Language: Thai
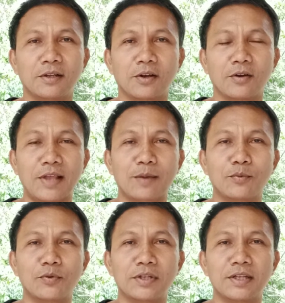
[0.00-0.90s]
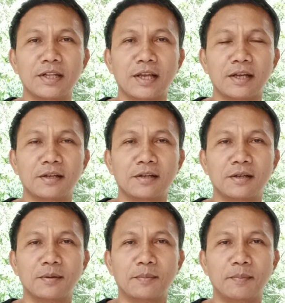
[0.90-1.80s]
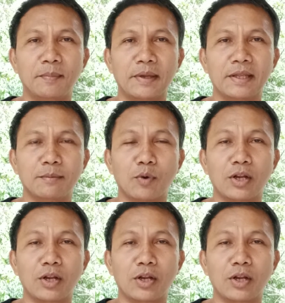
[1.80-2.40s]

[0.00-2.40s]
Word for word: แล้วก็ยักษ์ผู้นี้เนี่ย เป็น